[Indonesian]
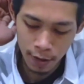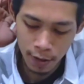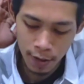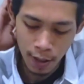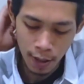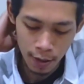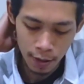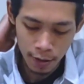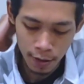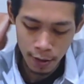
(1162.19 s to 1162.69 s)

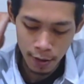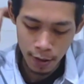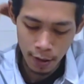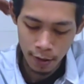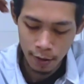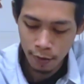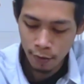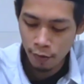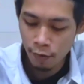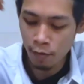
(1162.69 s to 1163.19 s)

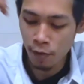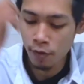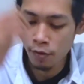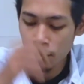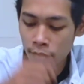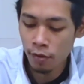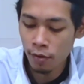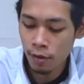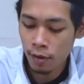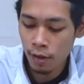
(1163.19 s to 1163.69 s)
keyakinan iku
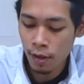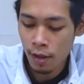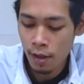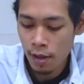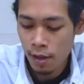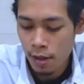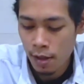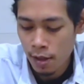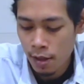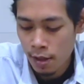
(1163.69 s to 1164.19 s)
maujud
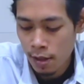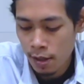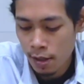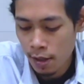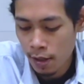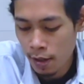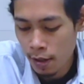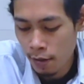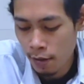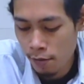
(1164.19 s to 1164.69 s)

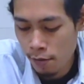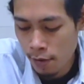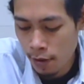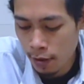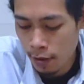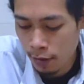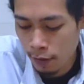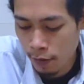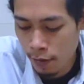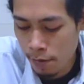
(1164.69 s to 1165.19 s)
lahu
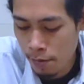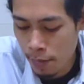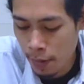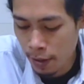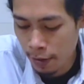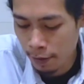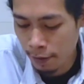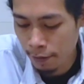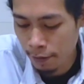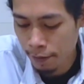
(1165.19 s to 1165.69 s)
kaduwe
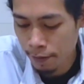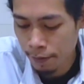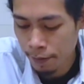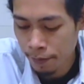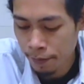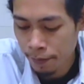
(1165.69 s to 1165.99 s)
man